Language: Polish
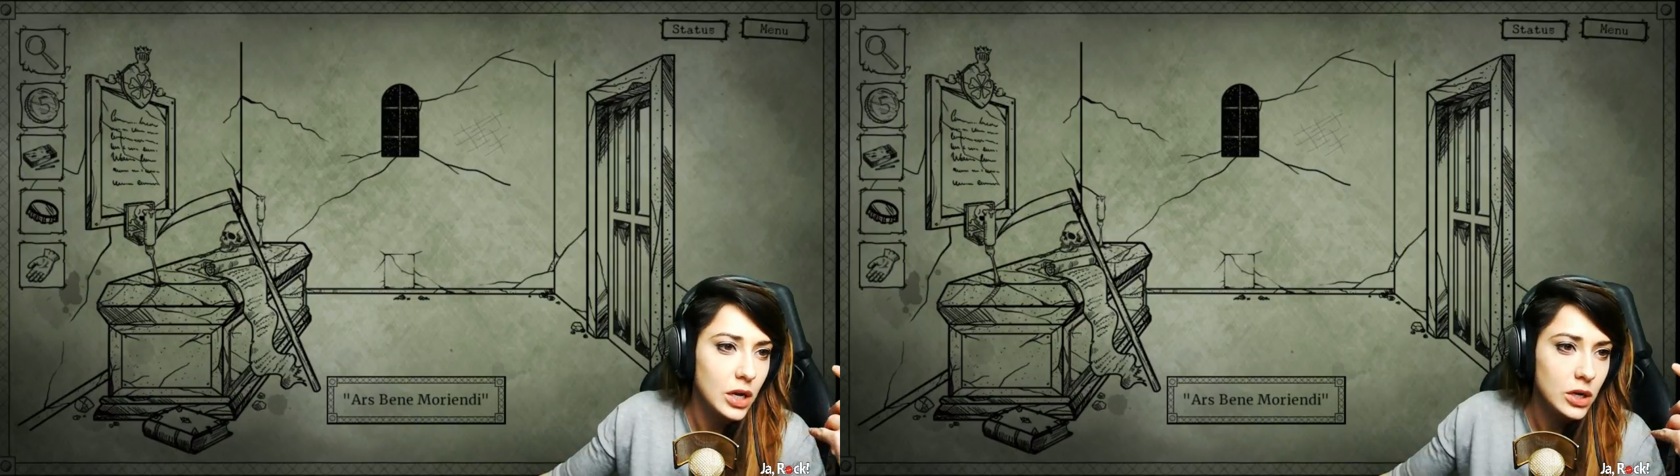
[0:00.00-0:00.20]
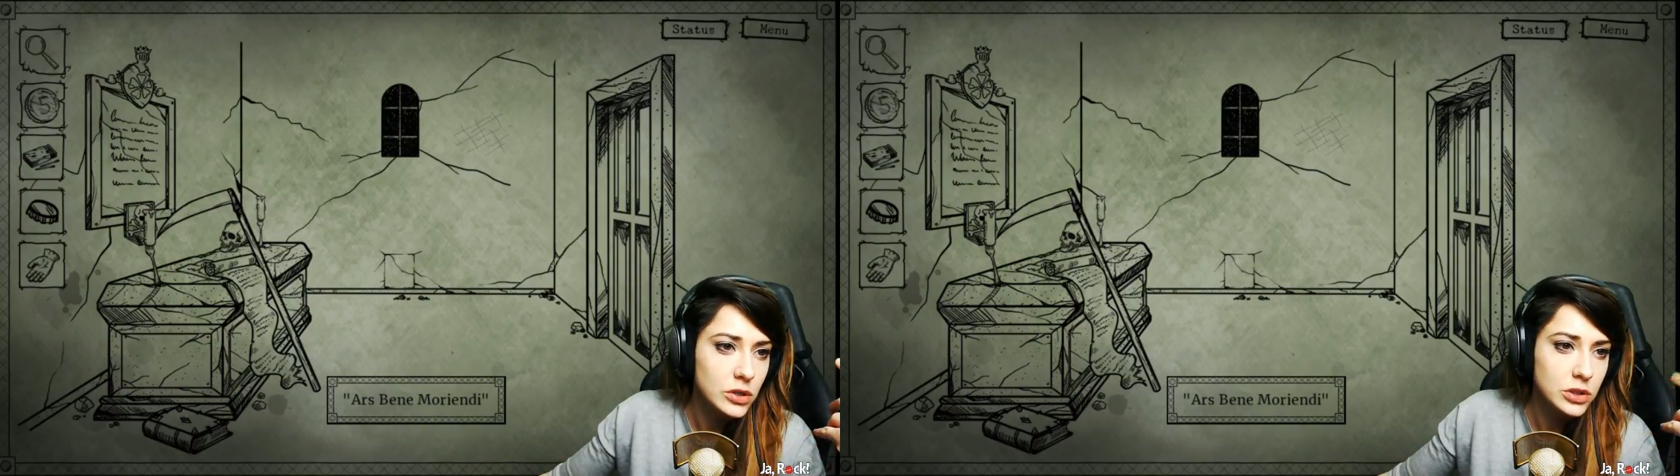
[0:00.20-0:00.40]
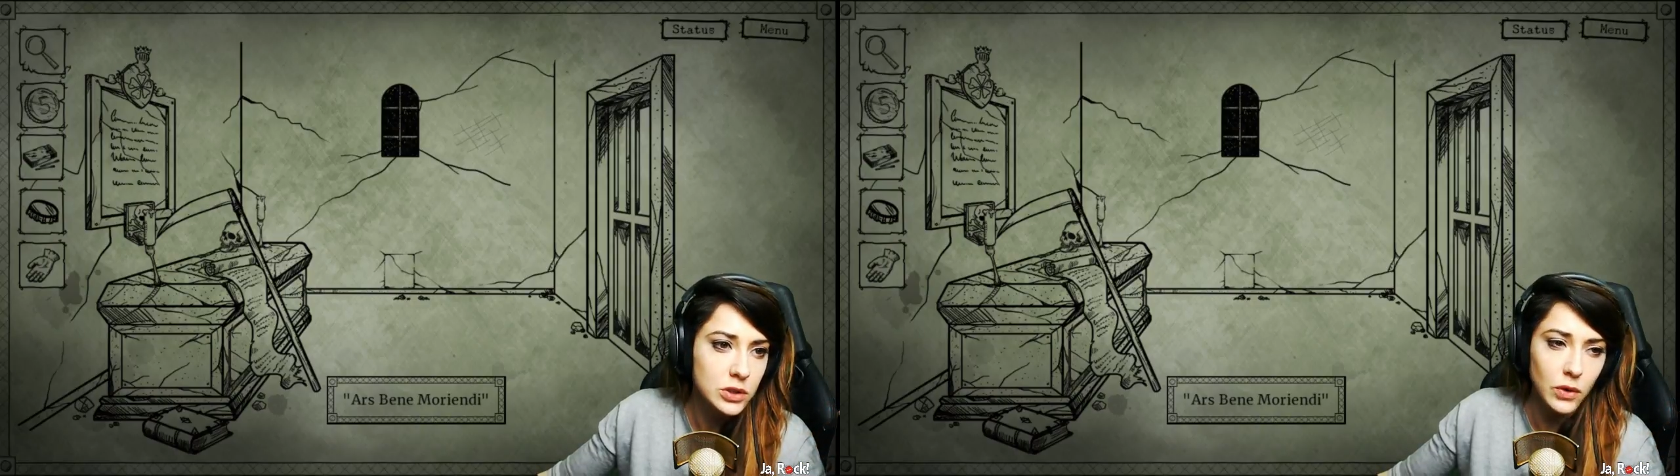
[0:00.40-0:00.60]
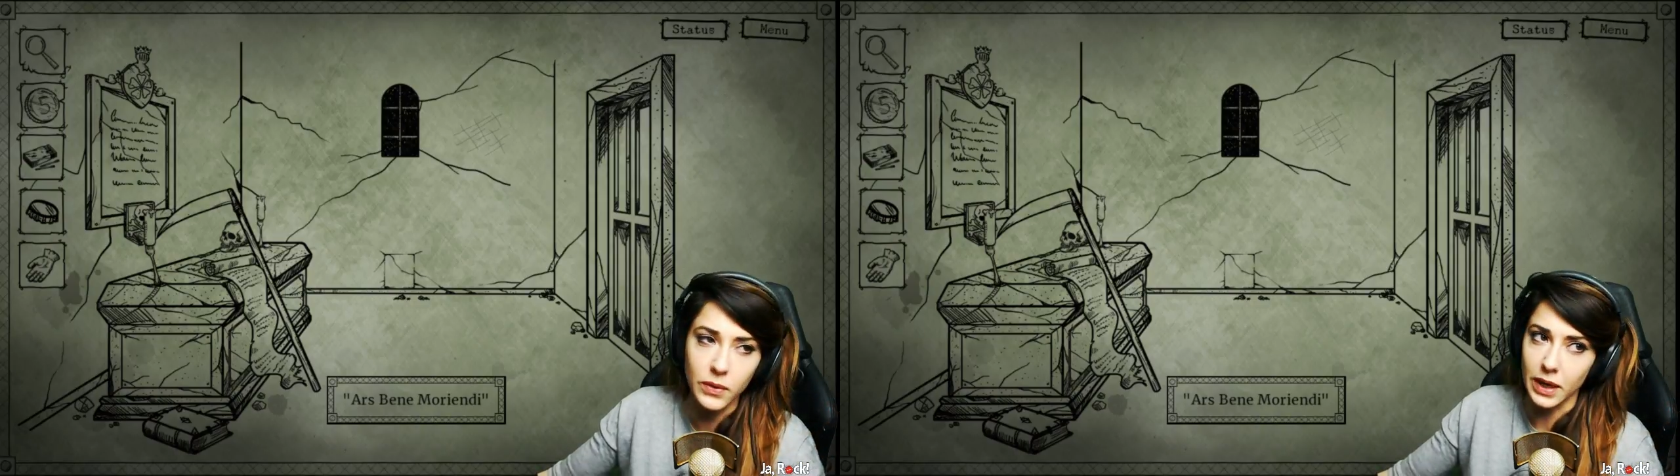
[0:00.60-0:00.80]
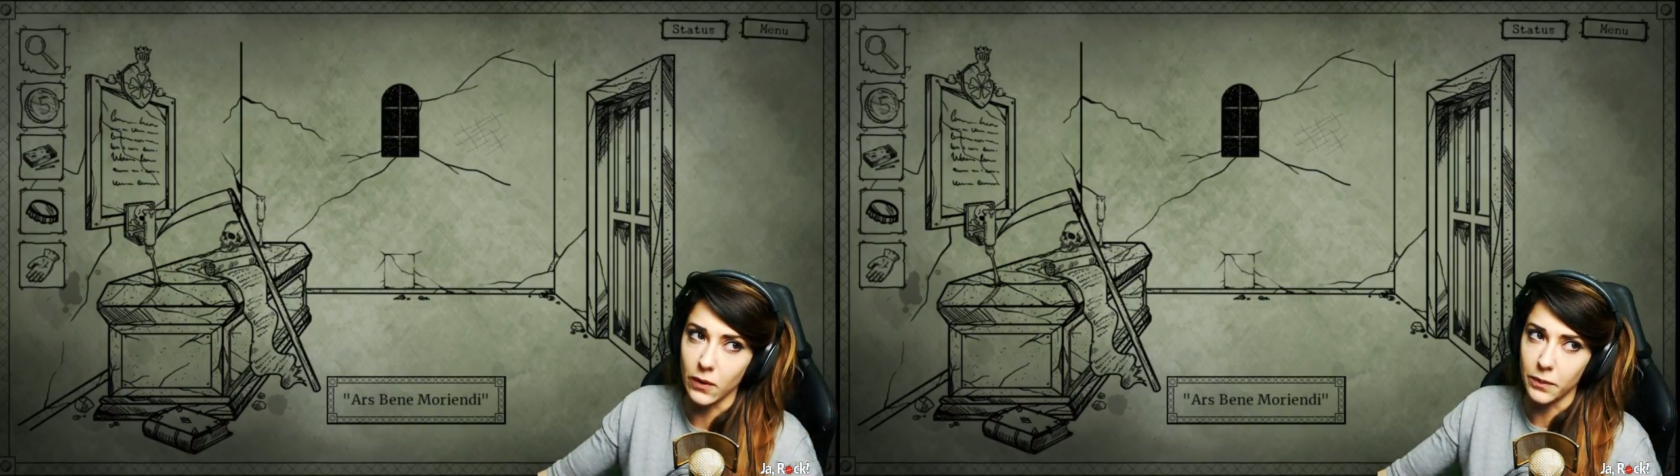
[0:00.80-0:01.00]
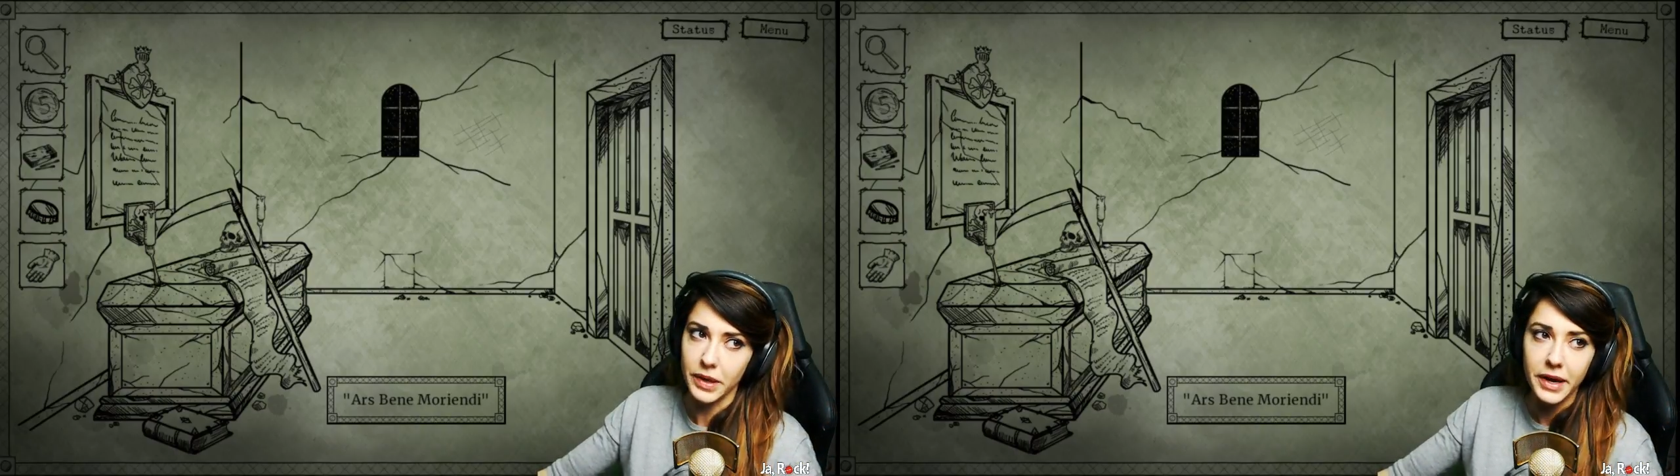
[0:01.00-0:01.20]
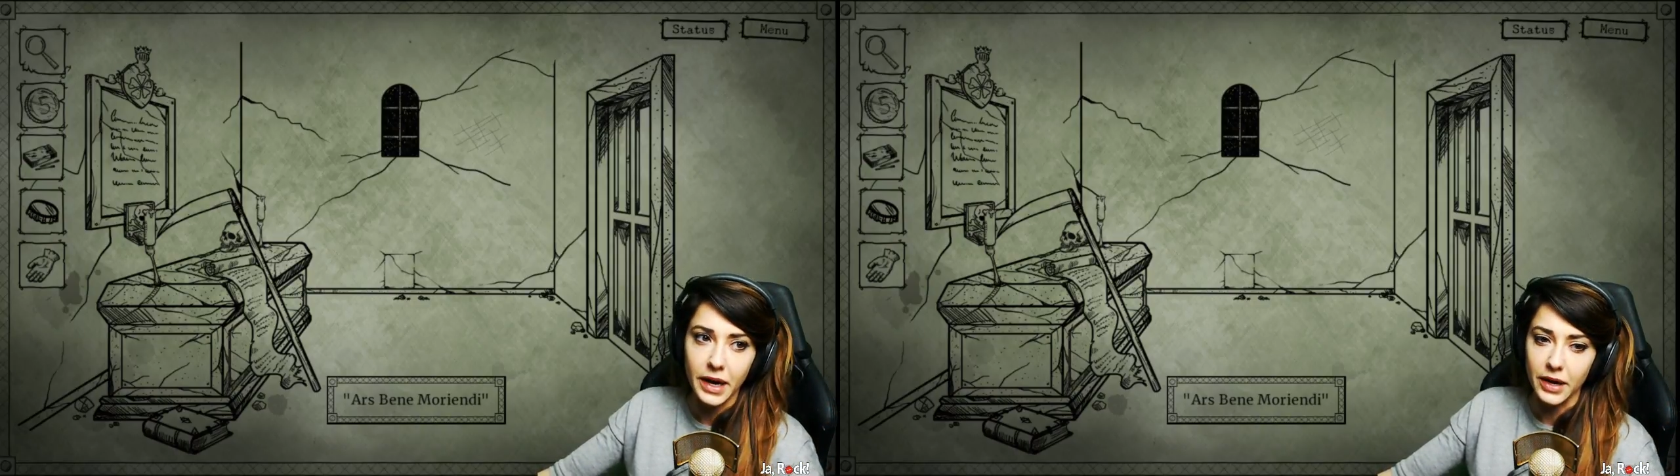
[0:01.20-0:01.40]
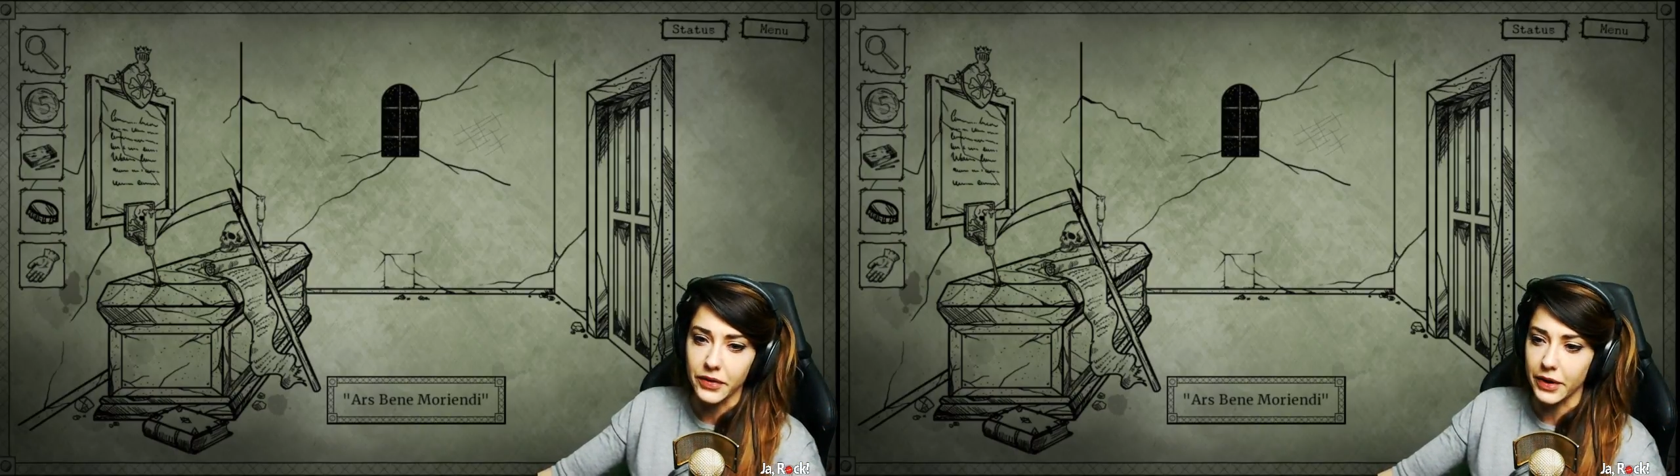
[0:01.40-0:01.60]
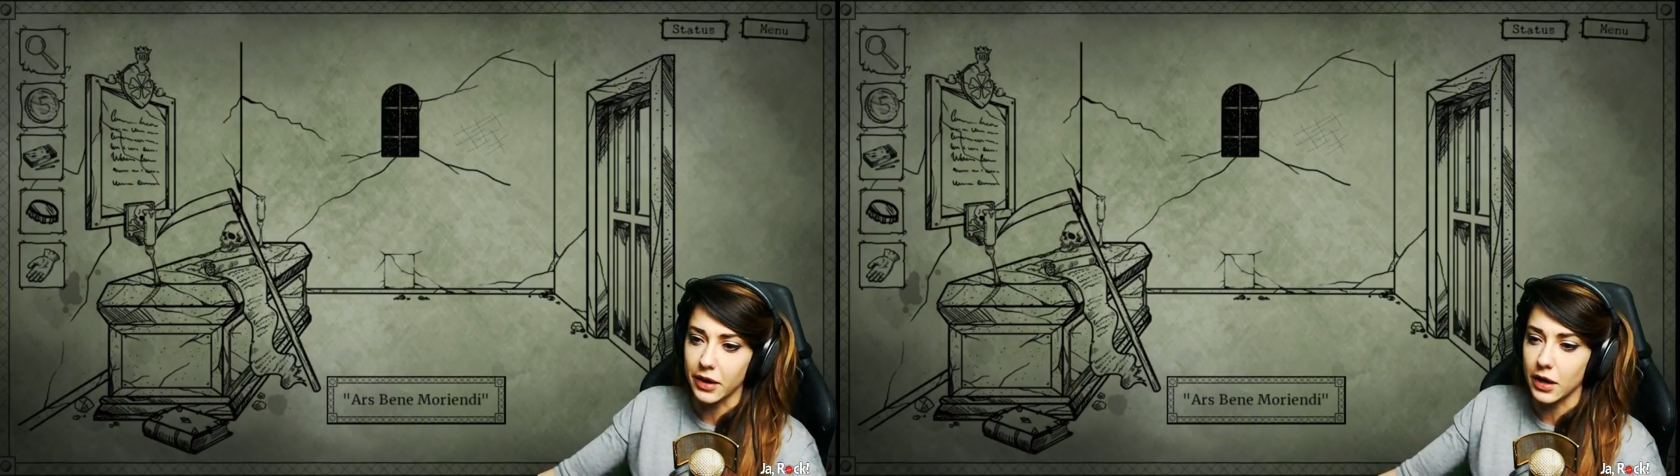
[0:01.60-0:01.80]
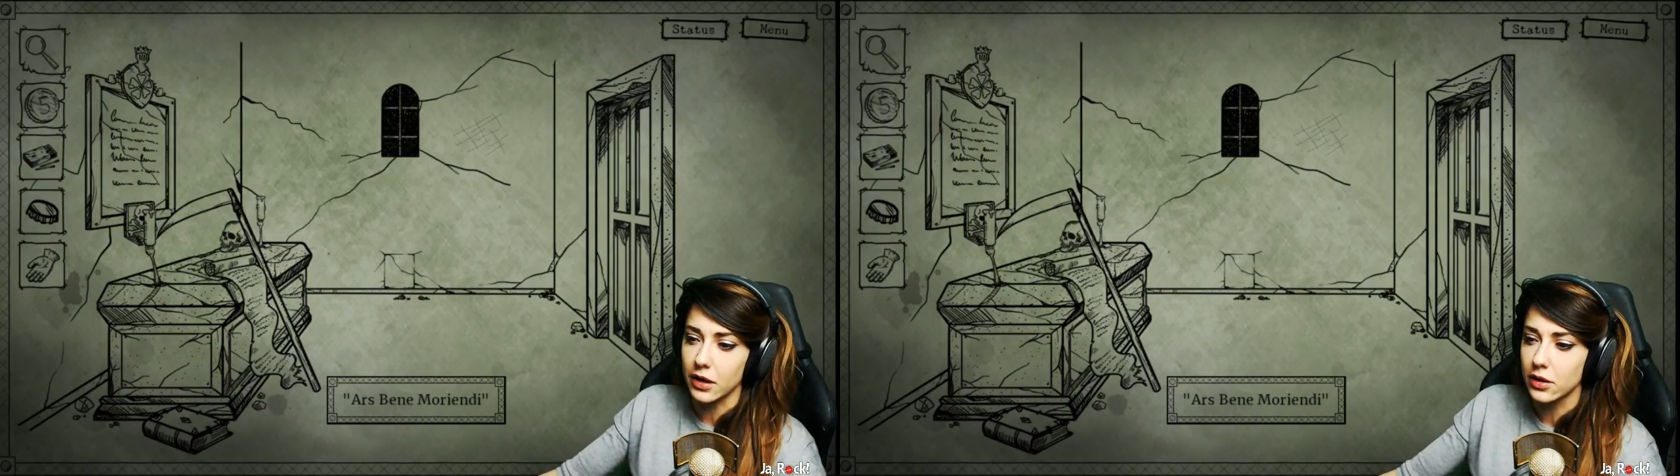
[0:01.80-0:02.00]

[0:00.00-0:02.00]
Sztuka umierania.